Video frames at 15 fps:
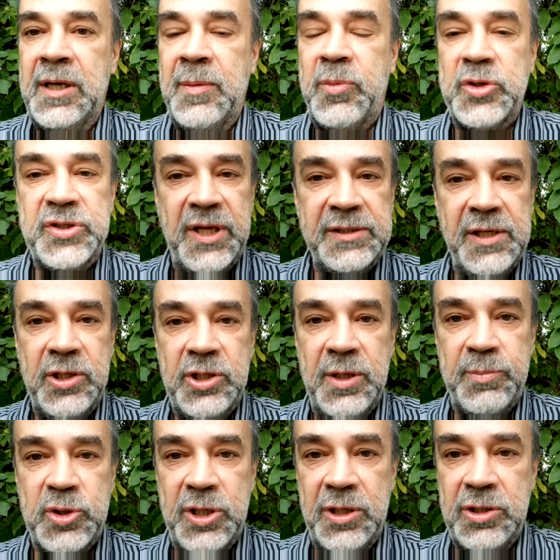Postaraj się
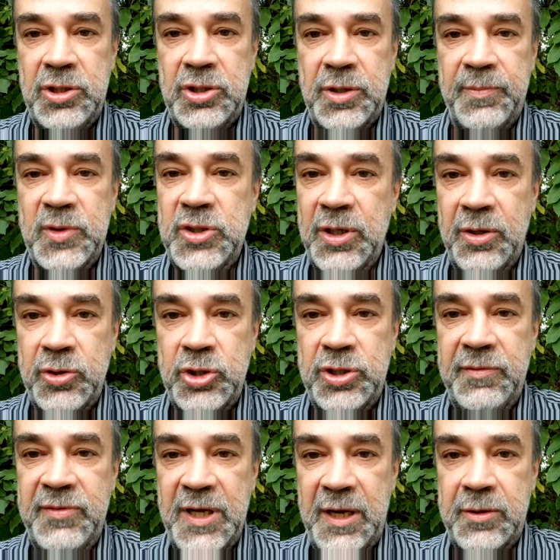przejść z
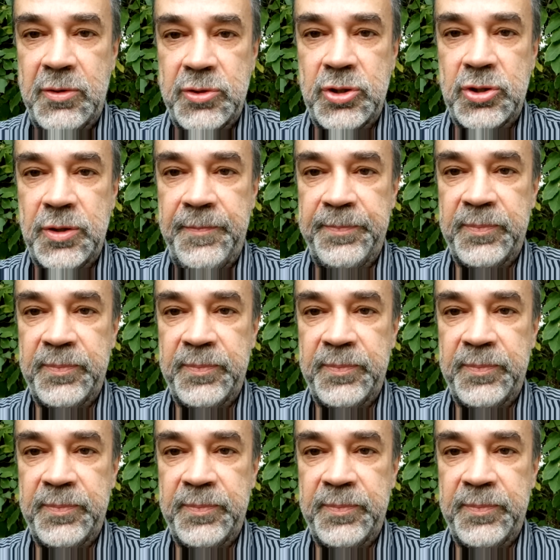ilości w jakość.